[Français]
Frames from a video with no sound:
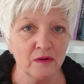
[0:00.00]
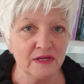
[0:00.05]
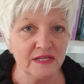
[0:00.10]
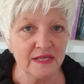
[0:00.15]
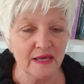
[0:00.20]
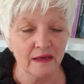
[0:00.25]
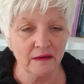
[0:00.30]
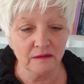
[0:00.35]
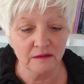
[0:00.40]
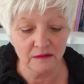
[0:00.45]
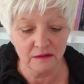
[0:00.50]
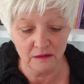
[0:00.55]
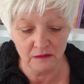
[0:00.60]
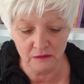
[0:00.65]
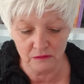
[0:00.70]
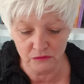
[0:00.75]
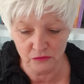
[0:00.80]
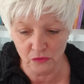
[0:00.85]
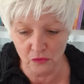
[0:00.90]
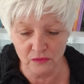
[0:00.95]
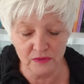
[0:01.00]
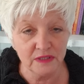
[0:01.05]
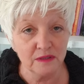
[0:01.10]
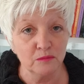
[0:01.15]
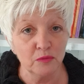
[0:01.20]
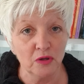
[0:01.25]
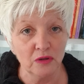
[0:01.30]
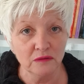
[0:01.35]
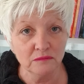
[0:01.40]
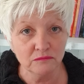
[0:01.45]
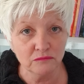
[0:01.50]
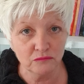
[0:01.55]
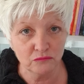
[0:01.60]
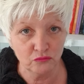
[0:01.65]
lien en don libre.